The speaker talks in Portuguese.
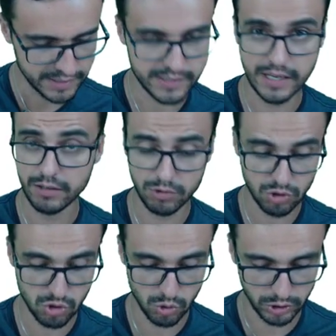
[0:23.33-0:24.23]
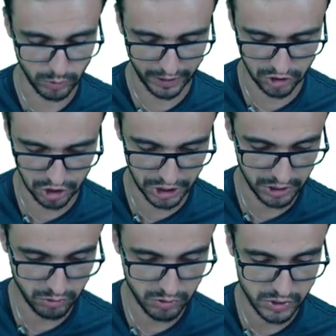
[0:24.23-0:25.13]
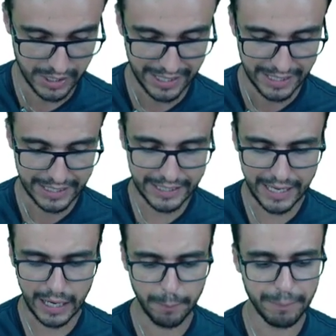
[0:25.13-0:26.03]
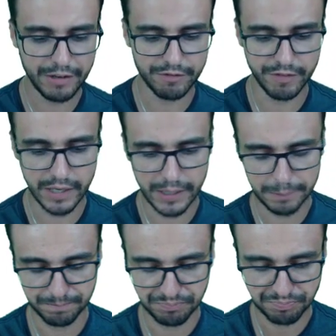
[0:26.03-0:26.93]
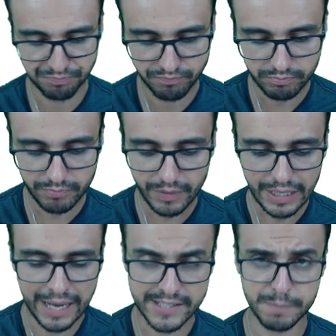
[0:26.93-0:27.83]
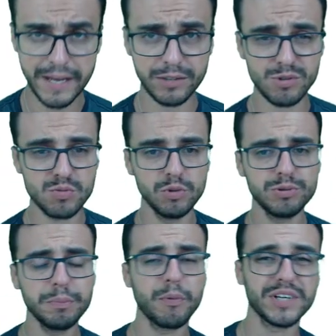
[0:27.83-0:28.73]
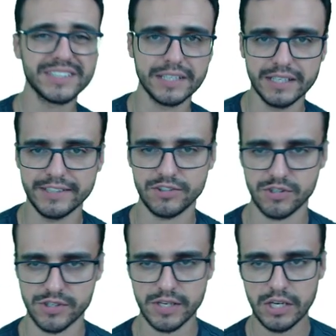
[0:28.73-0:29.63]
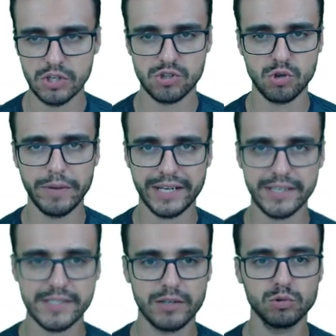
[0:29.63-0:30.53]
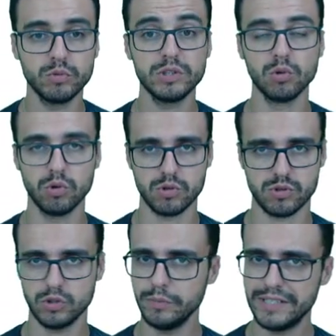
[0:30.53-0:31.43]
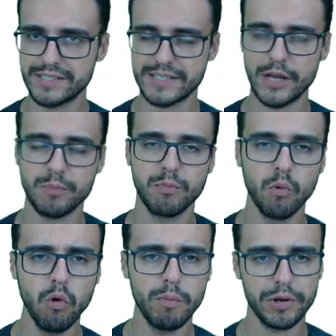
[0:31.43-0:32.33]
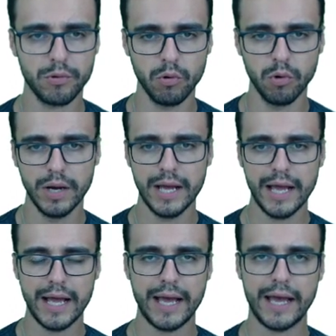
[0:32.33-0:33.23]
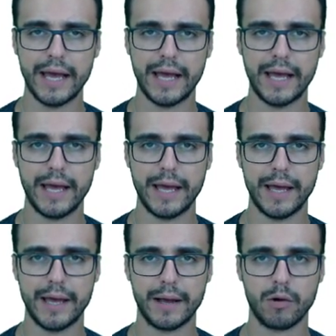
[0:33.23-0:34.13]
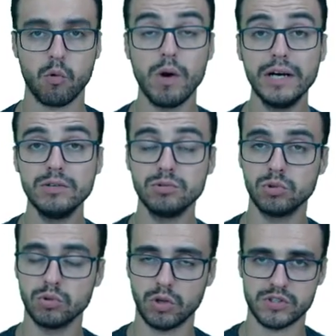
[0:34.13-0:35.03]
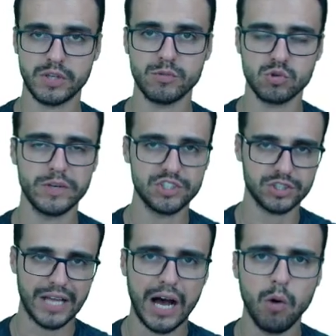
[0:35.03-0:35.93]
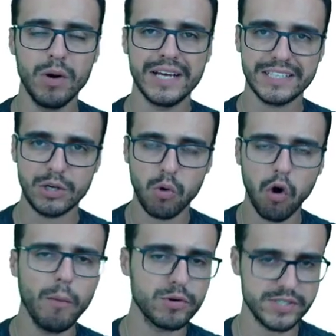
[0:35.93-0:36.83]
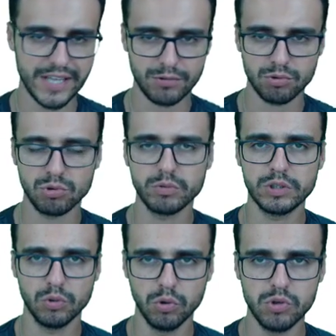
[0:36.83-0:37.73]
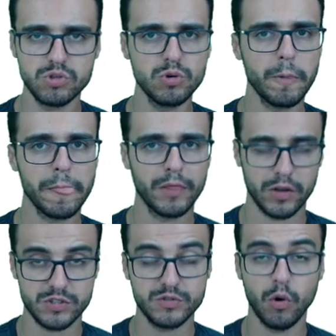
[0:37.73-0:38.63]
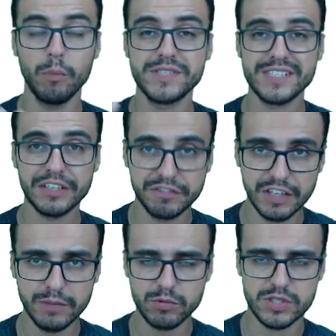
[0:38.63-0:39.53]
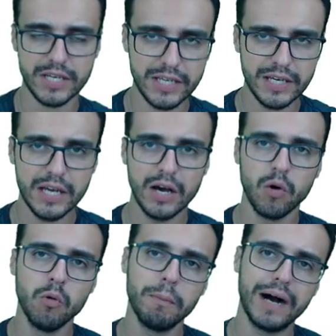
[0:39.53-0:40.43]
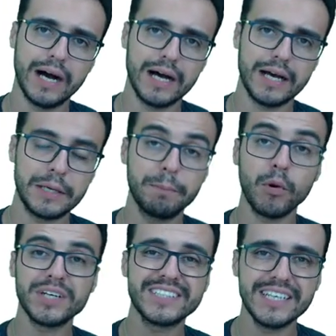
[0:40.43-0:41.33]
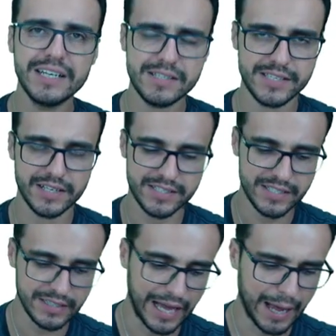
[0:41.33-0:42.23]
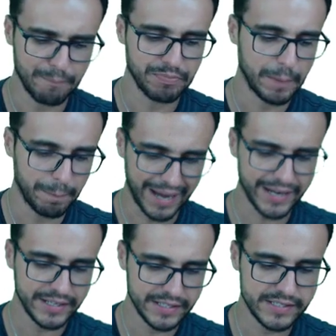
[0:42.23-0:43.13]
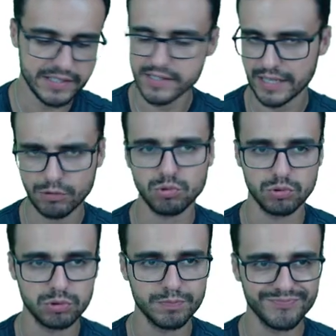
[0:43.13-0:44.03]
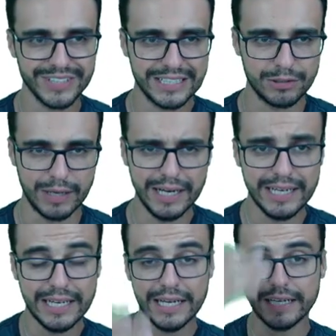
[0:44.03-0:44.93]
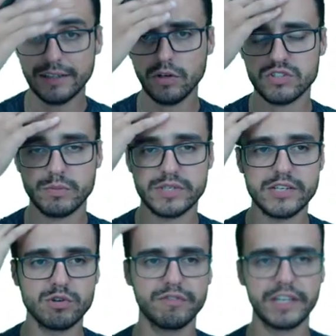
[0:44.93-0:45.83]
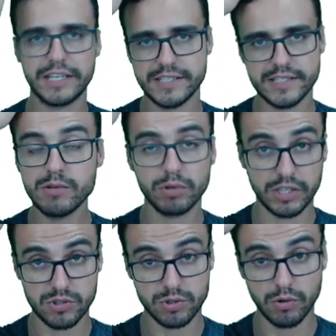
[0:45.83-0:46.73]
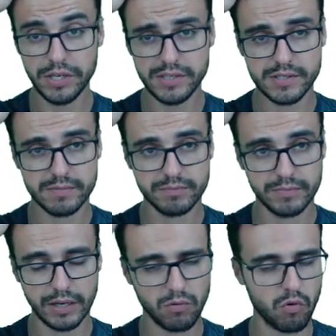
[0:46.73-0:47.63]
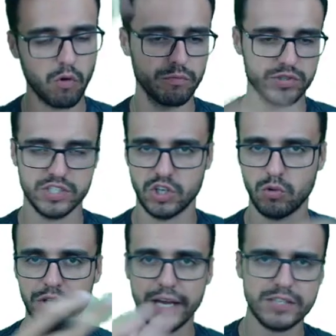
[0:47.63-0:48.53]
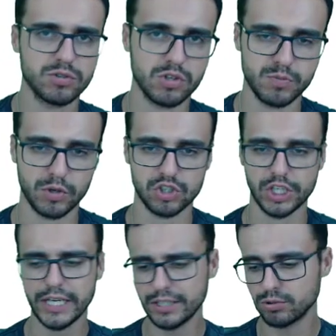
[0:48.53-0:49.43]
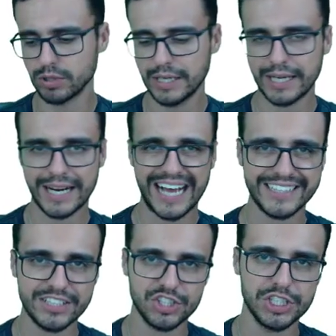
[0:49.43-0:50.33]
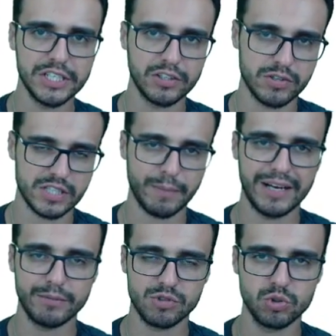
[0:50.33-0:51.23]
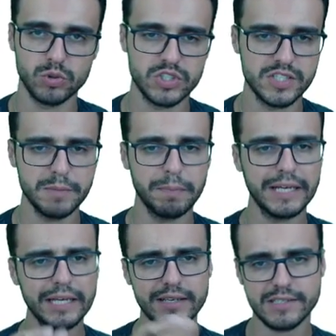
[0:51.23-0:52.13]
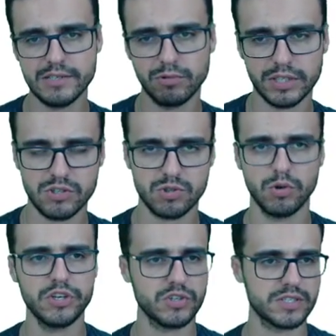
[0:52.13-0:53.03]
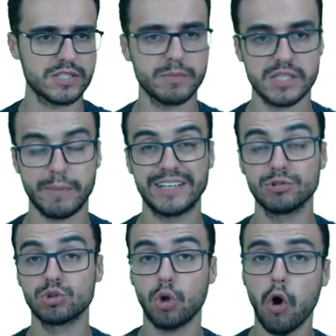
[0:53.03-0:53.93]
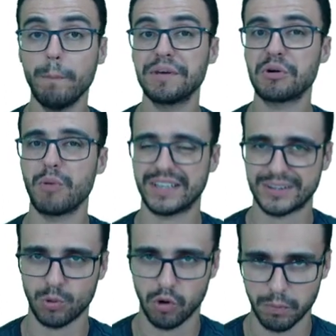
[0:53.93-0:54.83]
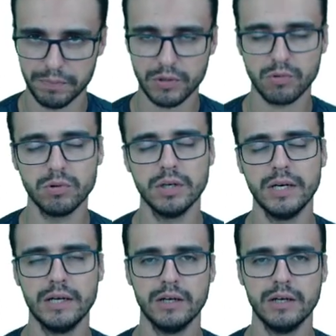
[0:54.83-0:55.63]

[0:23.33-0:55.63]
118 artigos e ela prevê aspectos muito importantes sobre a questão do idoso. E o Ministério Público, é, quando nós temos um edital que cobre o Estatuto do Idoso, nós observamos aí uma importância que se dá para esse estatuto. né? Então, nós vamos resolver aqui cinco questões né? Como você já conhece o nosso projeto, cada dia nós trabalhamos duas disciplinas, cinco questões, nós estamos trabalhando tópico a tópico,